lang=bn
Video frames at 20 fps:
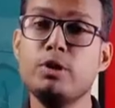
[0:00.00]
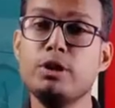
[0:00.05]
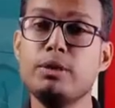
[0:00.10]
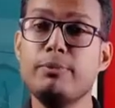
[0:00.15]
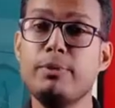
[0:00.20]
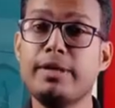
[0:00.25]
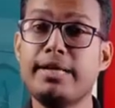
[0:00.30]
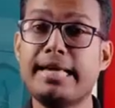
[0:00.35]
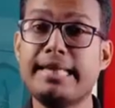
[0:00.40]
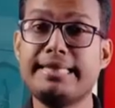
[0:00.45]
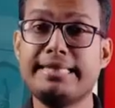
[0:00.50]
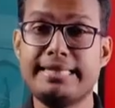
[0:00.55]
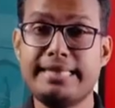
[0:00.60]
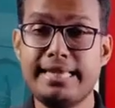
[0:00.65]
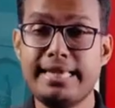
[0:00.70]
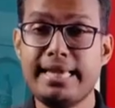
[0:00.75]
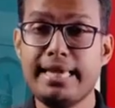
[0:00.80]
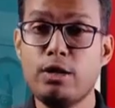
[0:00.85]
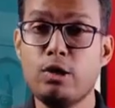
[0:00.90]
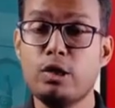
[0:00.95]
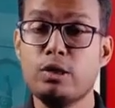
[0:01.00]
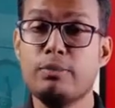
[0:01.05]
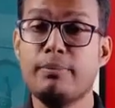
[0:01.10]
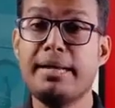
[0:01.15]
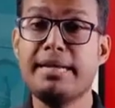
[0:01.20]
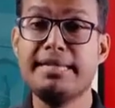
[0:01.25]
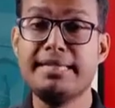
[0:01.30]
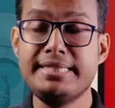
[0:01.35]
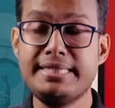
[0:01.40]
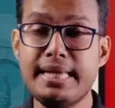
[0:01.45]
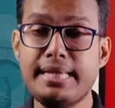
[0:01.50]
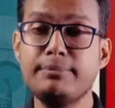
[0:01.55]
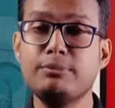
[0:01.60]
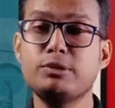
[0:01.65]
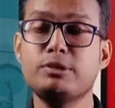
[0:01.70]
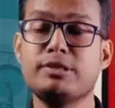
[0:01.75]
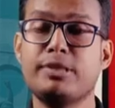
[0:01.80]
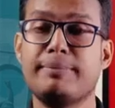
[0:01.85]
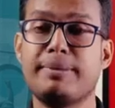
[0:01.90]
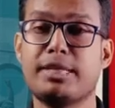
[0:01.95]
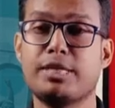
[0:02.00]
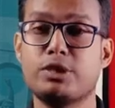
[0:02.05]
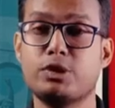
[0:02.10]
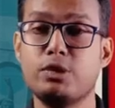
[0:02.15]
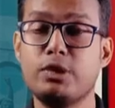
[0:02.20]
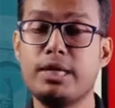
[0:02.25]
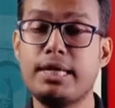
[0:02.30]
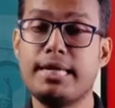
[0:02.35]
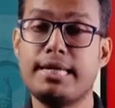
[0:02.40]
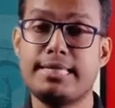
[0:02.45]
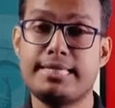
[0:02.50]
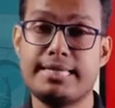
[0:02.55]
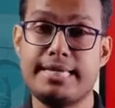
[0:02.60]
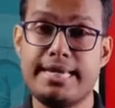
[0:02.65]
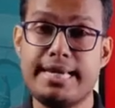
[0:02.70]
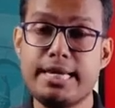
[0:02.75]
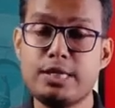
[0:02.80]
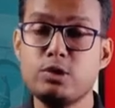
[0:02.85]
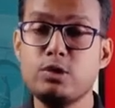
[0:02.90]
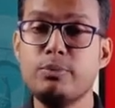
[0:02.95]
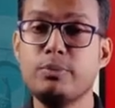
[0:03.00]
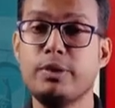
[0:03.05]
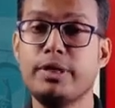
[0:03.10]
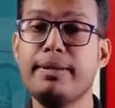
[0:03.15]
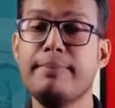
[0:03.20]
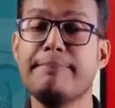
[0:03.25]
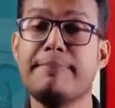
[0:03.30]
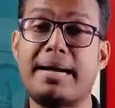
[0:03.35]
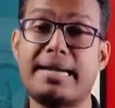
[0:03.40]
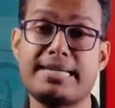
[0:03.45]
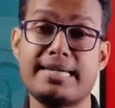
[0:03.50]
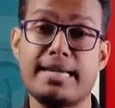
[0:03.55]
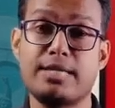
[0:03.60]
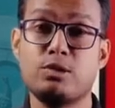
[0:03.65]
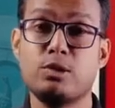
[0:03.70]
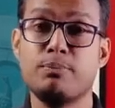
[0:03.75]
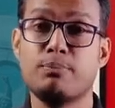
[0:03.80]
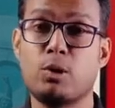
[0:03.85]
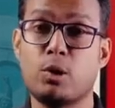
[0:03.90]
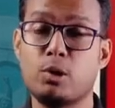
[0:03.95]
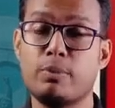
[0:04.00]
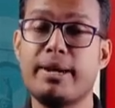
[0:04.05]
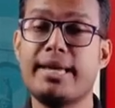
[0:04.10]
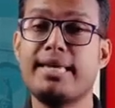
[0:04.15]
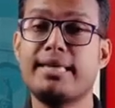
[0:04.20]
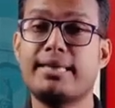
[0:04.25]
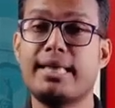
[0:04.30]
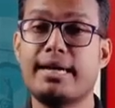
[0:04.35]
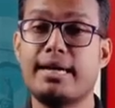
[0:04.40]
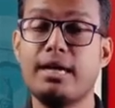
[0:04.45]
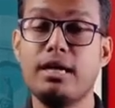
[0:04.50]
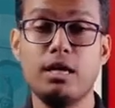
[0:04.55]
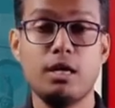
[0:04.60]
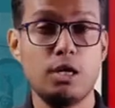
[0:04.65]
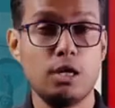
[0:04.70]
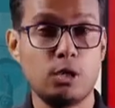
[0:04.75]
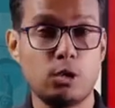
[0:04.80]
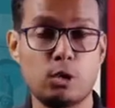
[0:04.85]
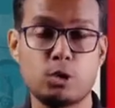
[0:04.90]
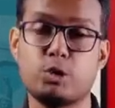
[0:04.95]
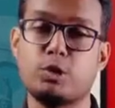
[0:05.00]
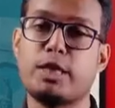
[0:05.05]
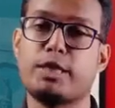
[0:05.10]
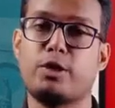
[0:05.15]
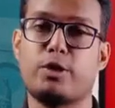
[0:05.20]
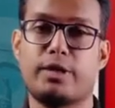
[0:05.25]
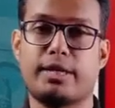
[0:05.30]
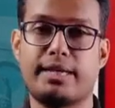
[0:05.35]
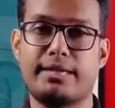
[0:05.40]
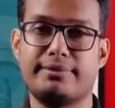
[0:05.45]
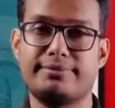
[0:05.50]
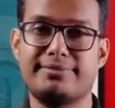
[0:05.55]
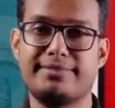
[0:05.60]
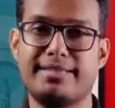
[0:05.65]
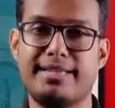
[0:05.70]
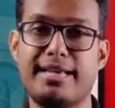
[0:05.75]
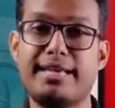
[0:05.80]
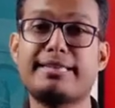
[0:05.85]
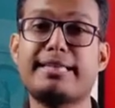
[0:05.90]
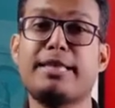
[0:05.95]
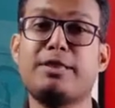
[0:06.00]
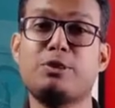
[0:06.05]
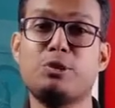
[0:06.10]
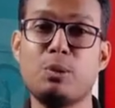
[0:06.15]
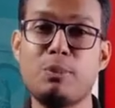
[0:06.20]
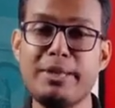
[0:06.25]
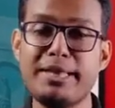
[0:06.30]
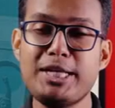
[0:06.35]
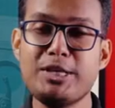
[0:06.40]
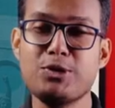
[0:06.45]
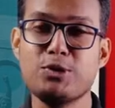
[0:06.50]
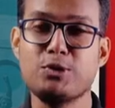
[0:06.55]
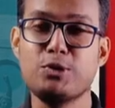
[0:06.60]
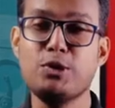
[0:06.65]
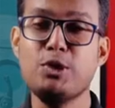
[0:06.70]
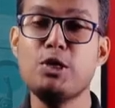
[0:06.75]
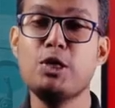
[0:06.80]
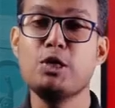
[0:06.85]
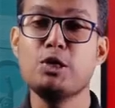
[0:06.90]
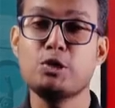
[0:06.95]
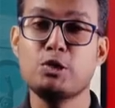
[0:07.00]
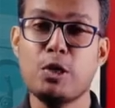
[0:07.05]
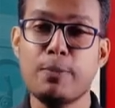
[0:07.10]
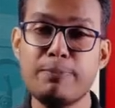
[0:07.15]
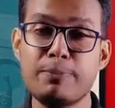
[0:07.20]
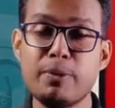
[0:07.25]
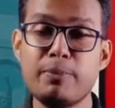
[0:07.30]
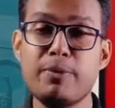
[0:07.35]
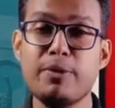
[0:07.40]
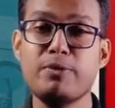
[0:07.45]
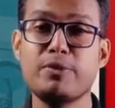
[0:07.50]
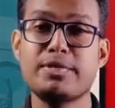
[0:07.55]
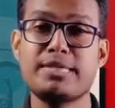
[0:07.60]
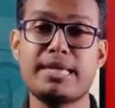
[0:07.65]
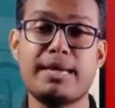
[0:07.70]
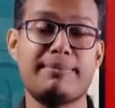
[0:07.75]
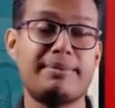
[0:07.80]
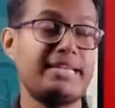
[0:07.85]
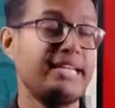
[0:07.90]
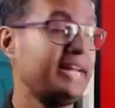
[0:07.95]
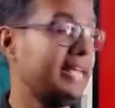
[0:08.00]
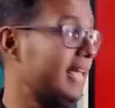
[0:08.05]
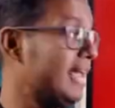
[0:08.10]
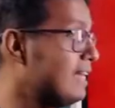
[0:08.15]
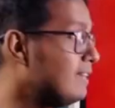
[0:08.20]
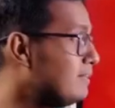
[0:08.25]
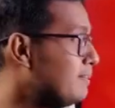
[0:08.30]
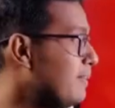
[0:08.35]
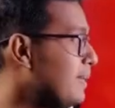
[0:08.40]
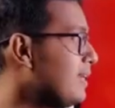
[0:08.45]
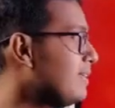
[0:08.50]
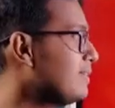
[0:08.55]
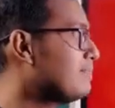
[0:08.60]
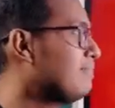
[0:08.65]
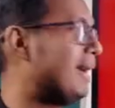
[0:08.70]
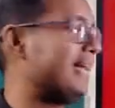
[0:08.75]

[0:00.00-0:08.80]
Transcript: ভর্তি পরীক্ষা দিতে গিয়েই হয়তো বা নিজেই বুঝতে পেরেছো যে এ সময় পাশে একজন বড় ভাইয়া থাকা কতটা দরকার তাই তোমাদের জন্য সবসময় রয়েছে আমাদের এক্সপিরিয়েন্স